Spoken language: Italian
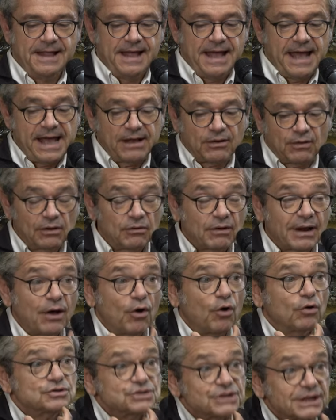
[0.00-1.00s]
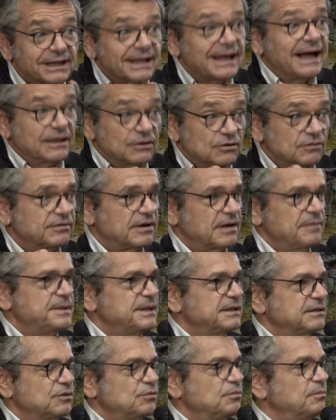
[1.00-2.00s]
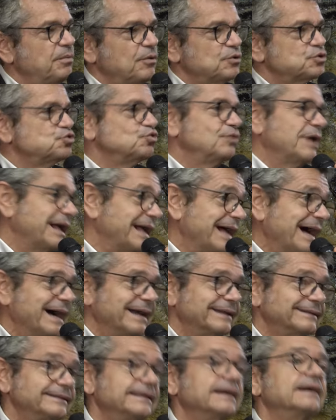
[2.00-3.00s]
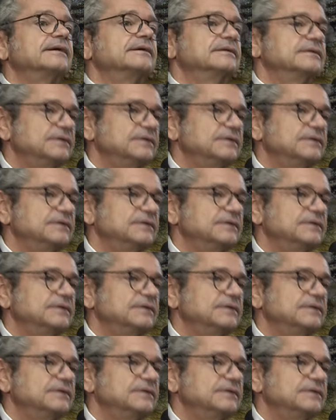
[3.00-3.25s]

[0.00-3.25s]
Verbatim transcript: Ecco, allora ho cercato veramente un po' sulla carta,